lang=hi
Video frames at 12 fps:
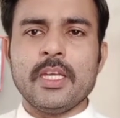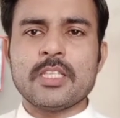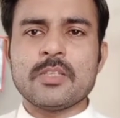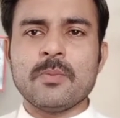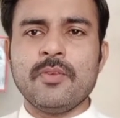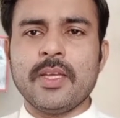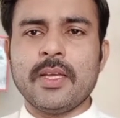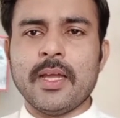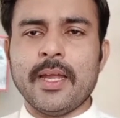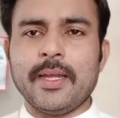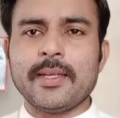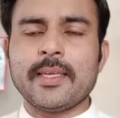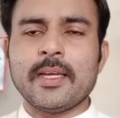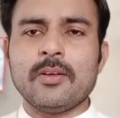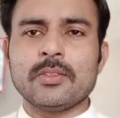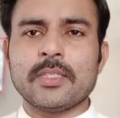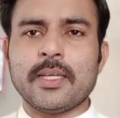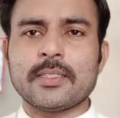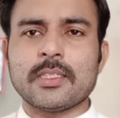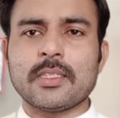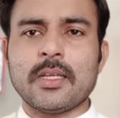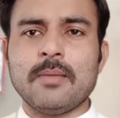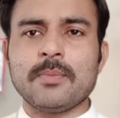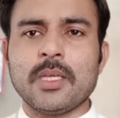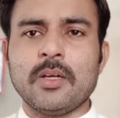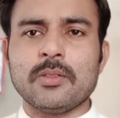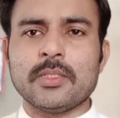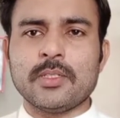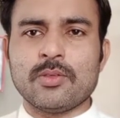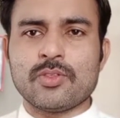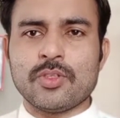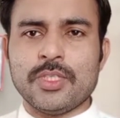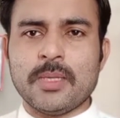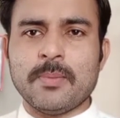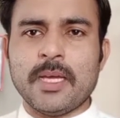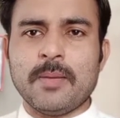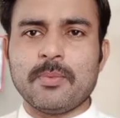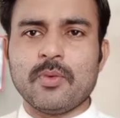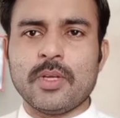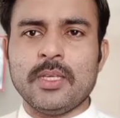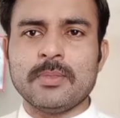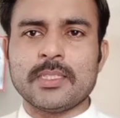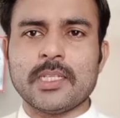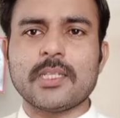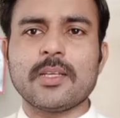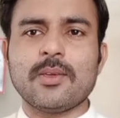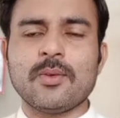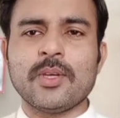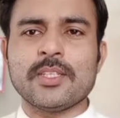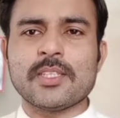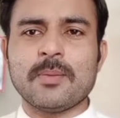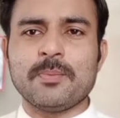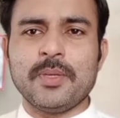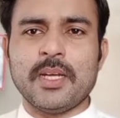इस मूवी का एंड क्या होता है अख्ताम क्या होता है दोस्तों ये मैं आपको नहीं बताता क्योंकि जब